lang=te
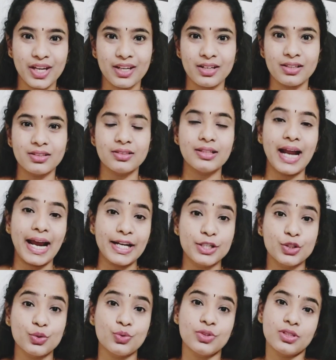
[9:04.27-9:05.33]
వేర్
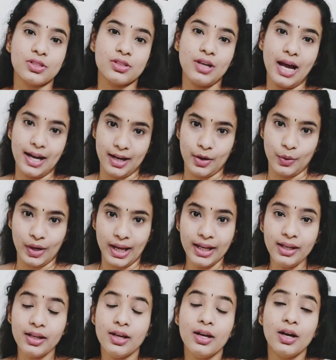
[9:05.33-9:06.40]
నైట్ సూట్స్ అలా ఉన్నాయి